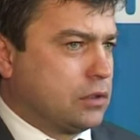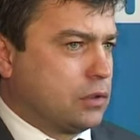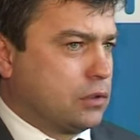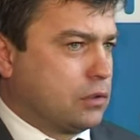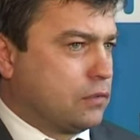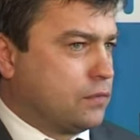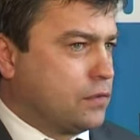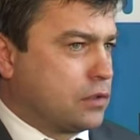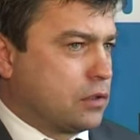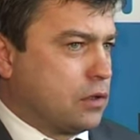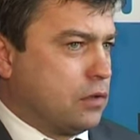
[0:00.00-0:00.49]

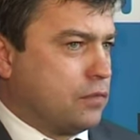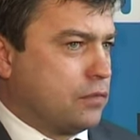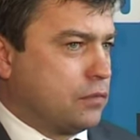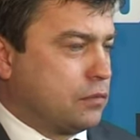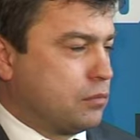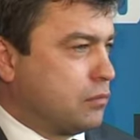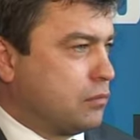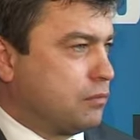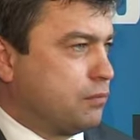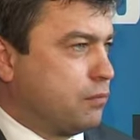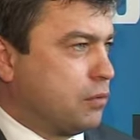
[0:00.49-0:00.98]

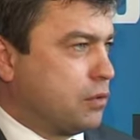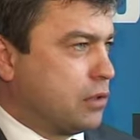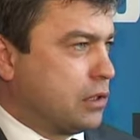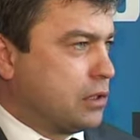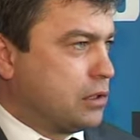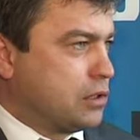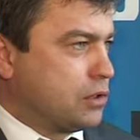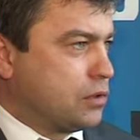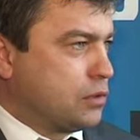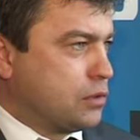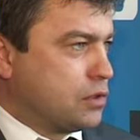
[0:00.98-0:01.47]
środowiskowym
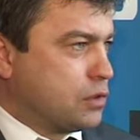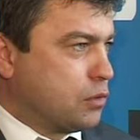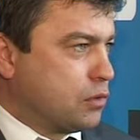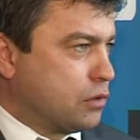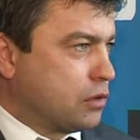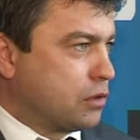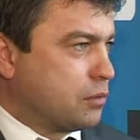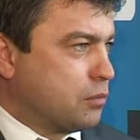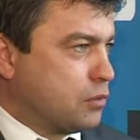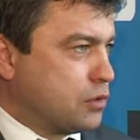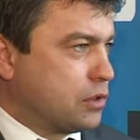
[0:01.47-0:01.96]
ponad 1000
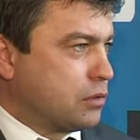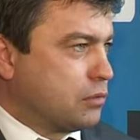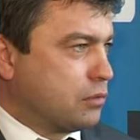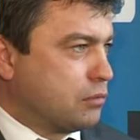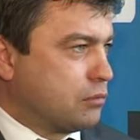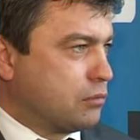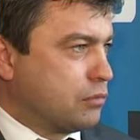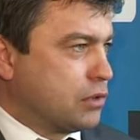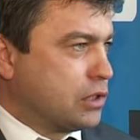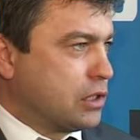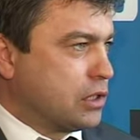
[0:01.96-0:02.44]
zł
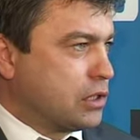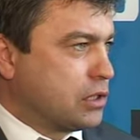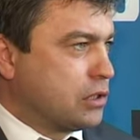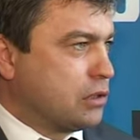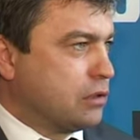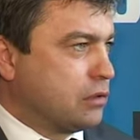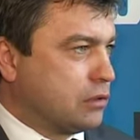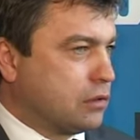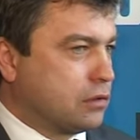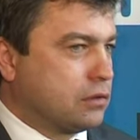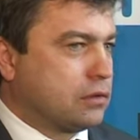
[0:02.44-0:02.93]
możemy
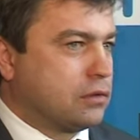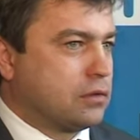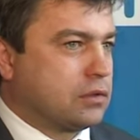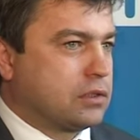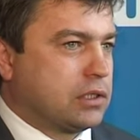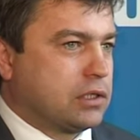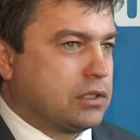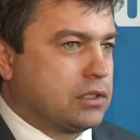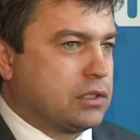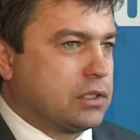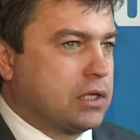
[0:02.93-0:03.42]
miesięcznie
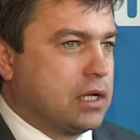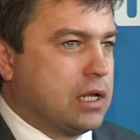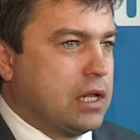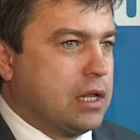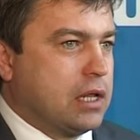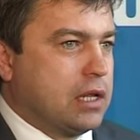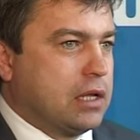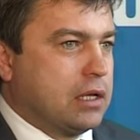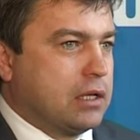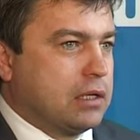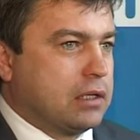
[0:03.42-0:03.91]
dostać
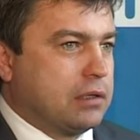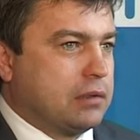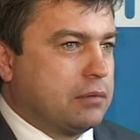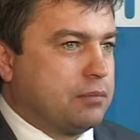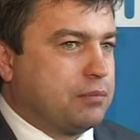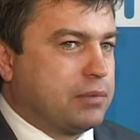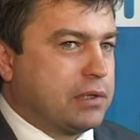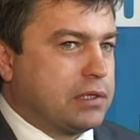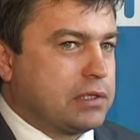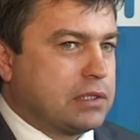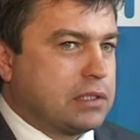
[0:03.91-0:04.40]

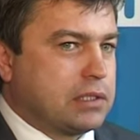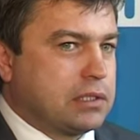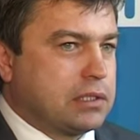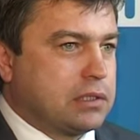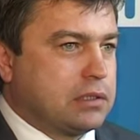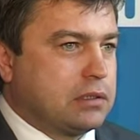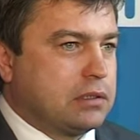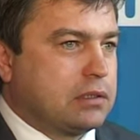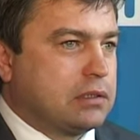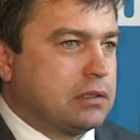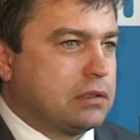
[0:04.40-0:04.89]
e,
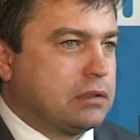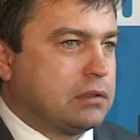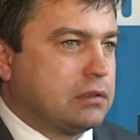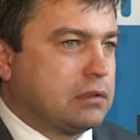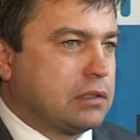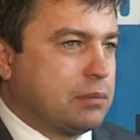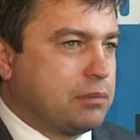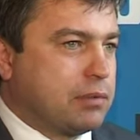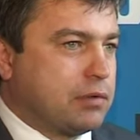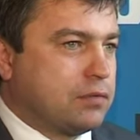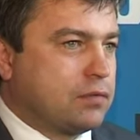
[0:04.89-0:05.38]
pensji.
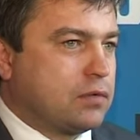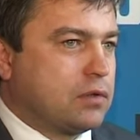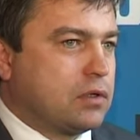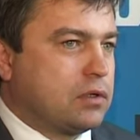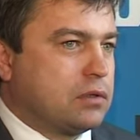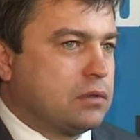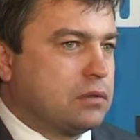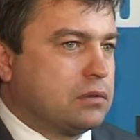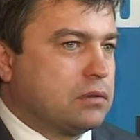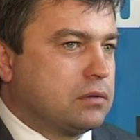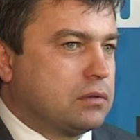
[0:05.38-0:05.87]
Na
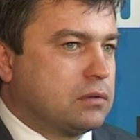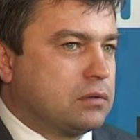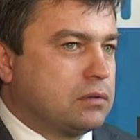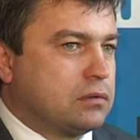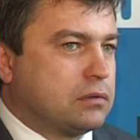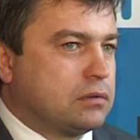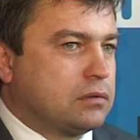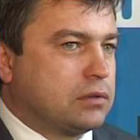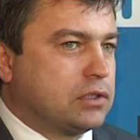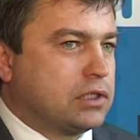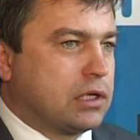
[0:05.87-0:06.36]
pewno
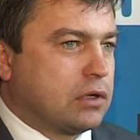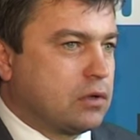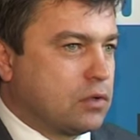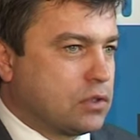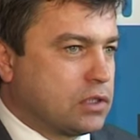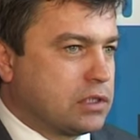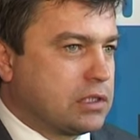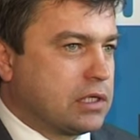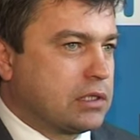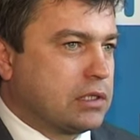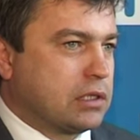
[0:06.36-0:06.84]
e, trzeba
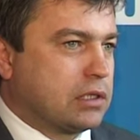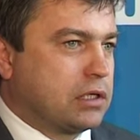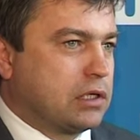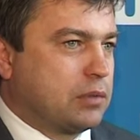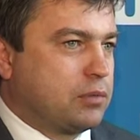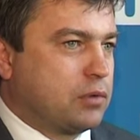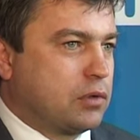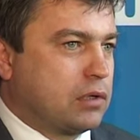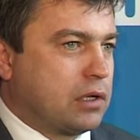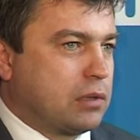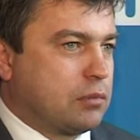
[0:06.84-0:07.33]
korzystać z
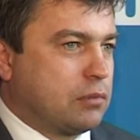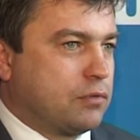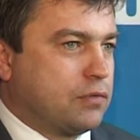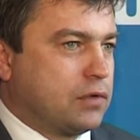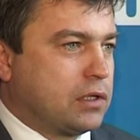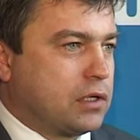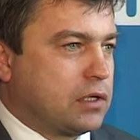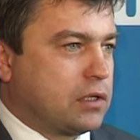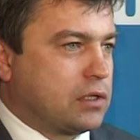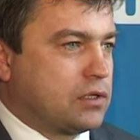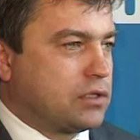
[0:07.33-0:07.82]
takich
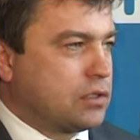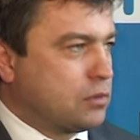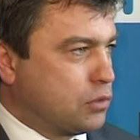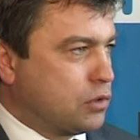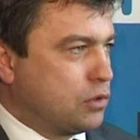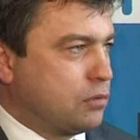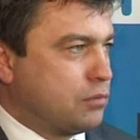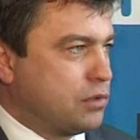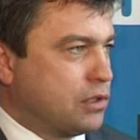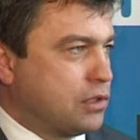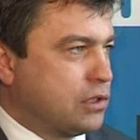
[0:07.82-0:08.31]
programów i trenerzy
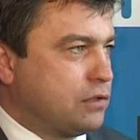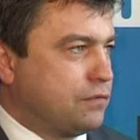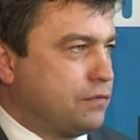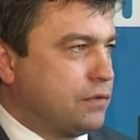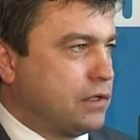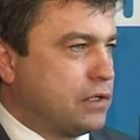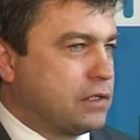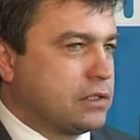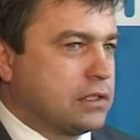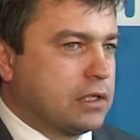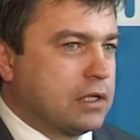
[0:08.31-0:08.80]
muszą mieć też
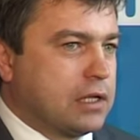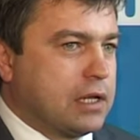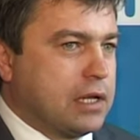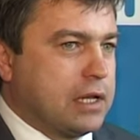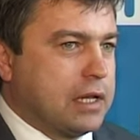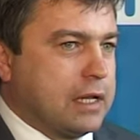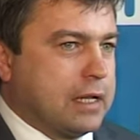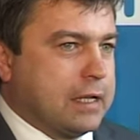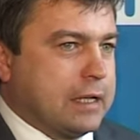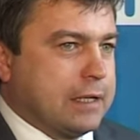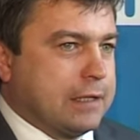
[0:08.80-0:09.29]
wiedzę
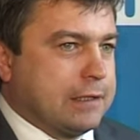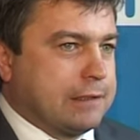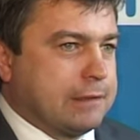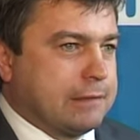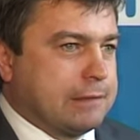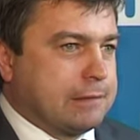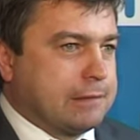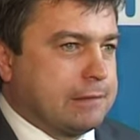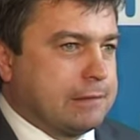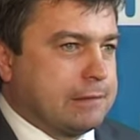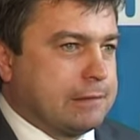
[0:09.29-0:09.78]

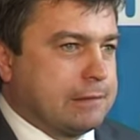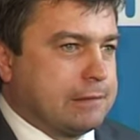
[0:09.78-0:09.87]
e,